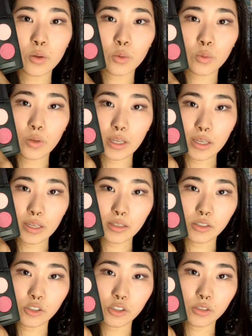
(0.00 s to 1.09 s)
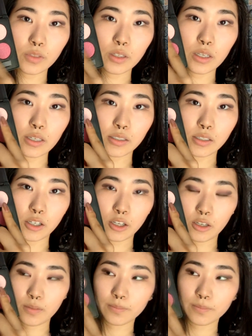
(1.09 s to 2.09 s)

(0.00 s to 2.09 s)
com este e este aqui.